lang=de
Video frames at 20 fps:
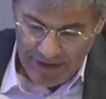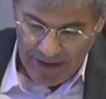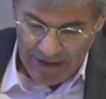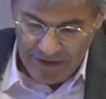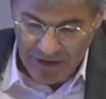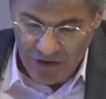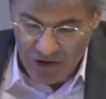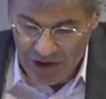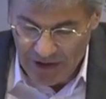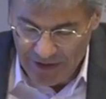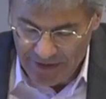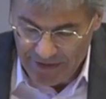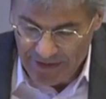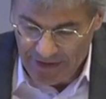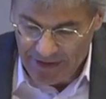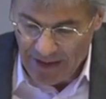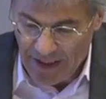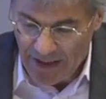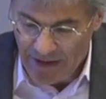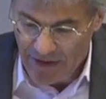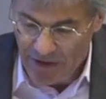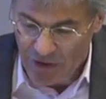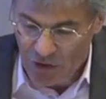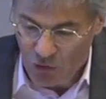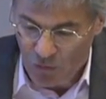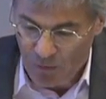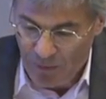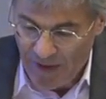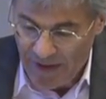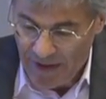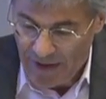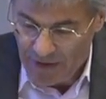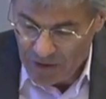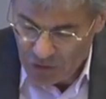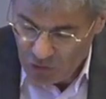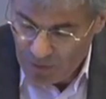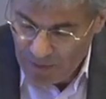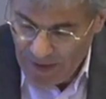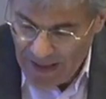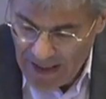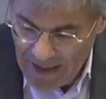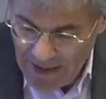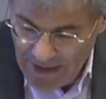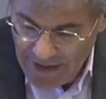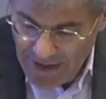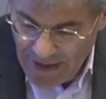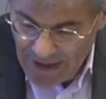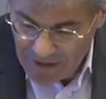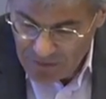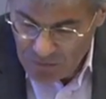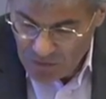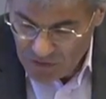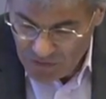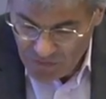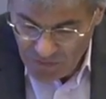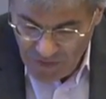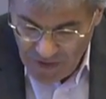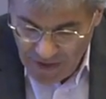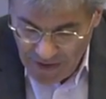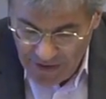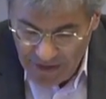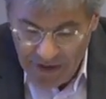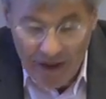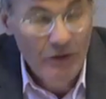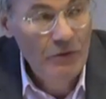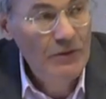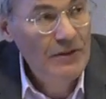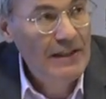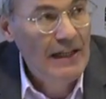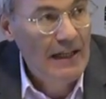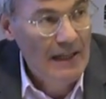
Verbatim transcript: lassen schließlich eine globale Atmosphäre aus